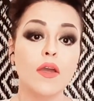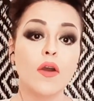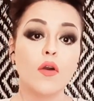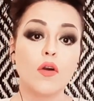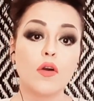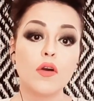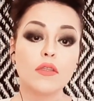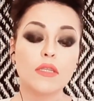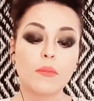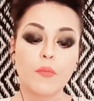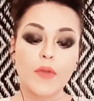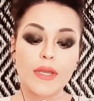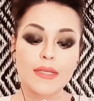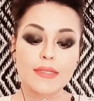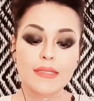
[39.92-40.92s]
o te
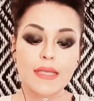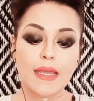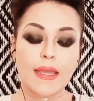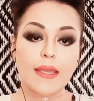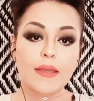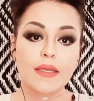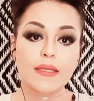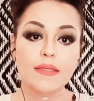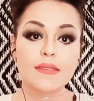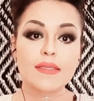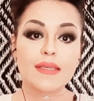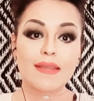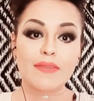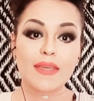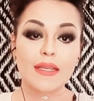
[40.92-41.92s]
puedes eh,
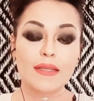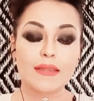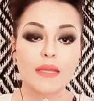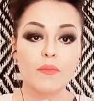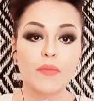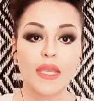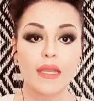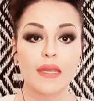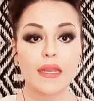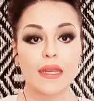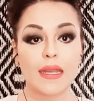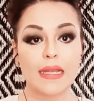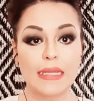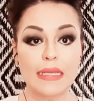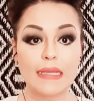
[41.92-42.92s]
inscribir también,
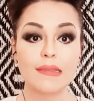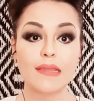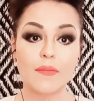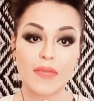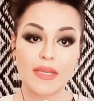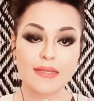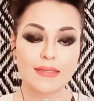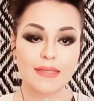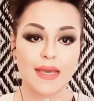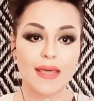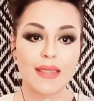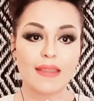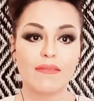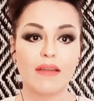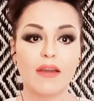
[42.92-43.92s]
el link también
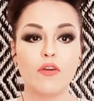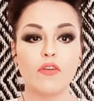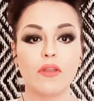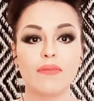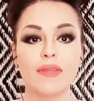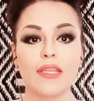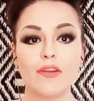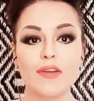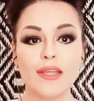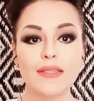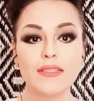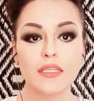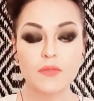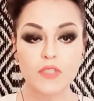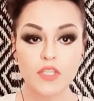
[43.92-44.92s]
está debajo del video en la
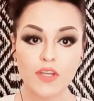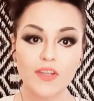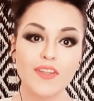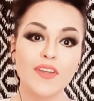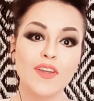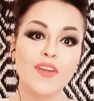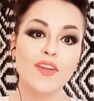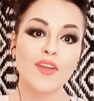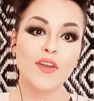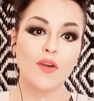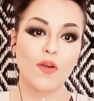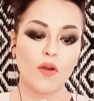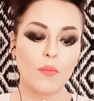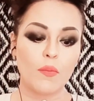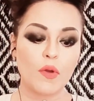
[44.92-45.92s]
descripción
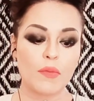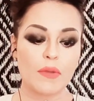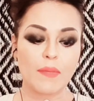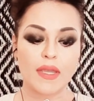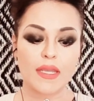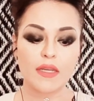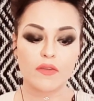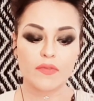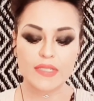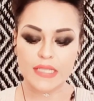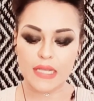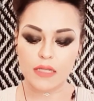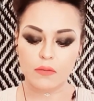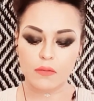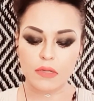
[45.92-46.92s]
o por mi página
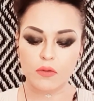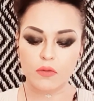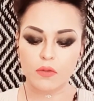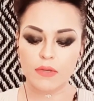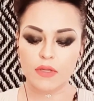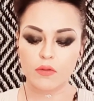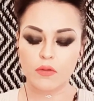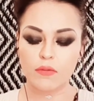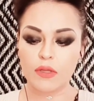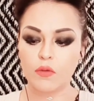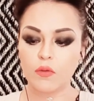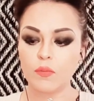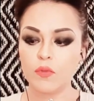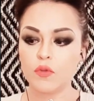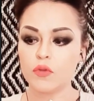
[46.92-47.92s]
oficial
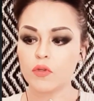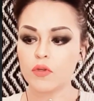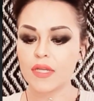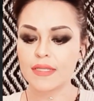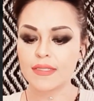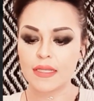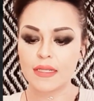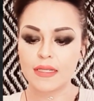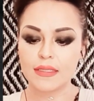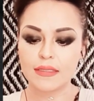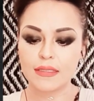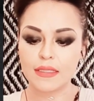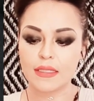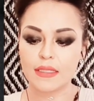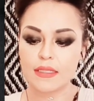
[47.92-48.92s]

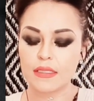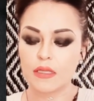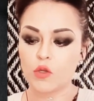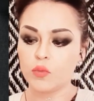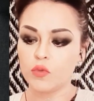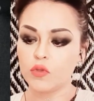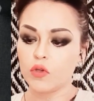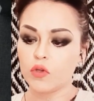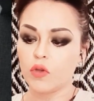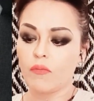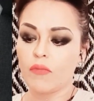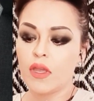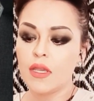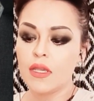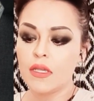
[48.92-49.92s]

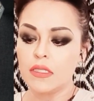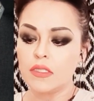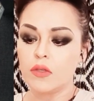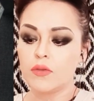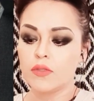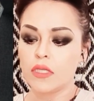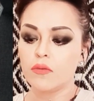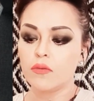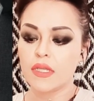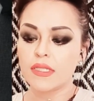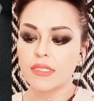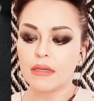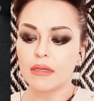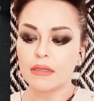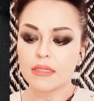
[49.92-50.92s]
www.casandra33tarot.com. Estoy usando
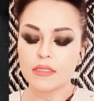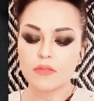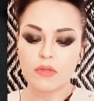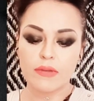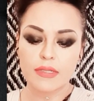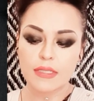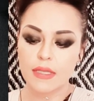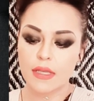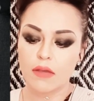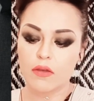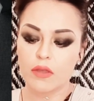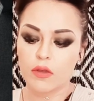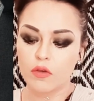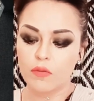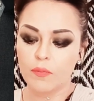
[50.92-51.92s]
unas cartas nuevas que acabo
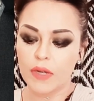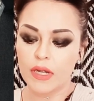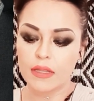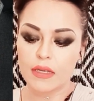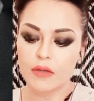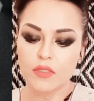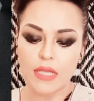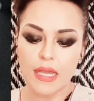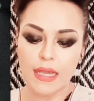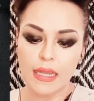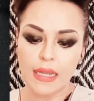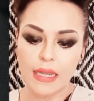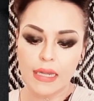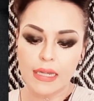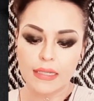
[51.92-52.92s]
de comprar de Los
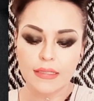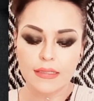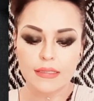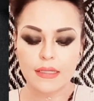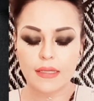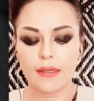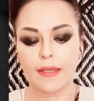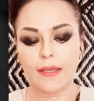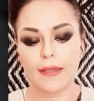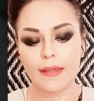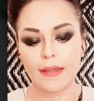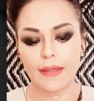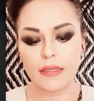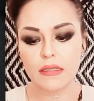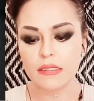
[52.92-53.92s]
Ángeles
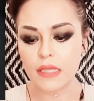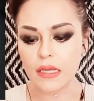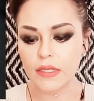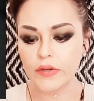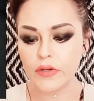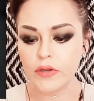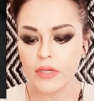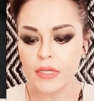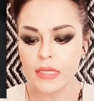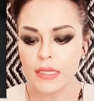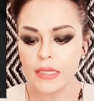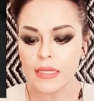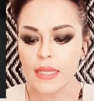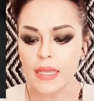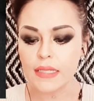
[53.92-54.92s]
ah, y salió
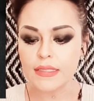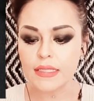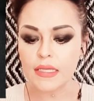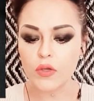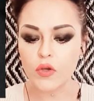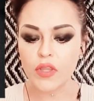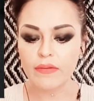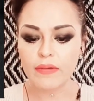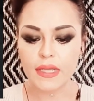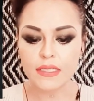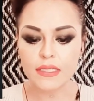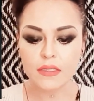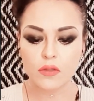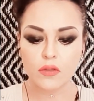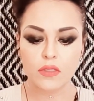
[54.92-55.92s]
el 5 de
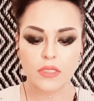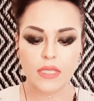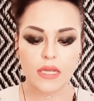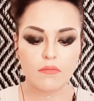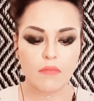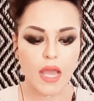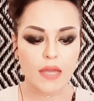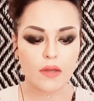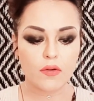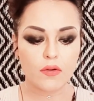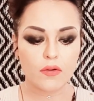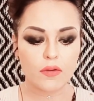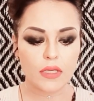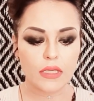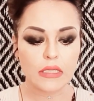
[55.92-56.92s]
bastos, el
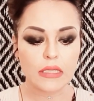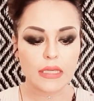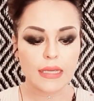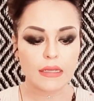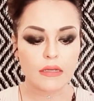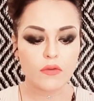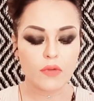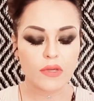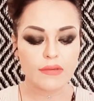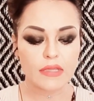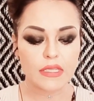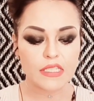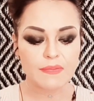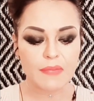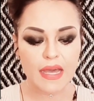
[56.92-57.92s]
mago y el 9
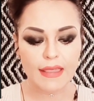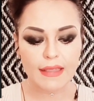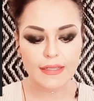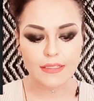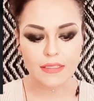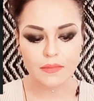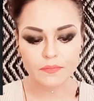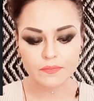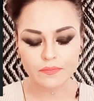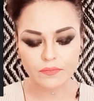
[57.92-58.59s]
de espadas.